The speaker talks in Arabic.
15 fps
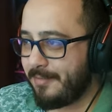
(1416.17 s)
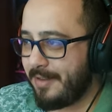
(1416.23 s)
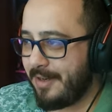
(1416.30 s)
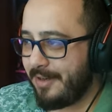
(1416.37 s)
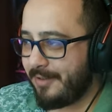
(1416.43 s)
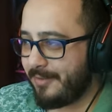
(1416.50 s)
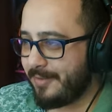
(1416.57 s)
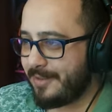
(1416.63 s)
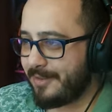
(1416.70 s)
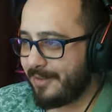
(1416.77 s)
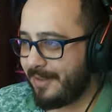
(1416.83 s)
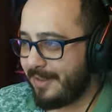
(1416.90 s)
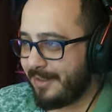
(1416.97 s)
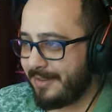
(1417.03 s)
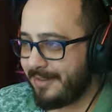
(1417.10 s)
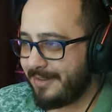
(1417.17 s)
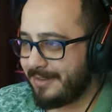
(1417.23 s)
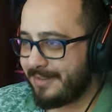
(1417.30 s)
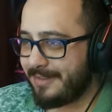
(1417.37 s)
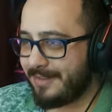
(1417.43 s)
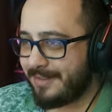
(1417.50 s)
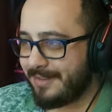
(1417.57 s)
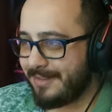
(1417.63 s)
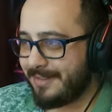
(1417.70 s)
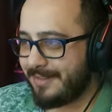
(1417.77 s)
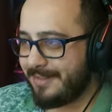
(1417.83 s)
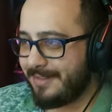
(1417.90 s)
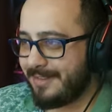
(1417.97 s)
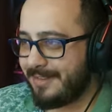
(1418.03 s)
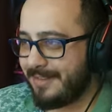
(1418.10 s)
جبنا لكويس والله طز
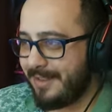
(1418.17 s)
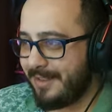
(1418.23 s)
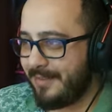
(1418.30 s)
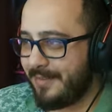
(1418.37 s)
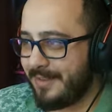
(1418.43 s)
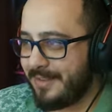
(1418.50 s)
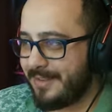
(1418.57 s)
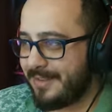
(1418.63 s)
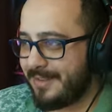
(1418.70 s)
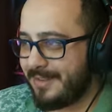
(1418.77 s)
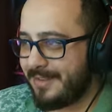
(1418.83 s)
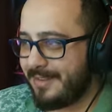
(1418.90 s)
سلامات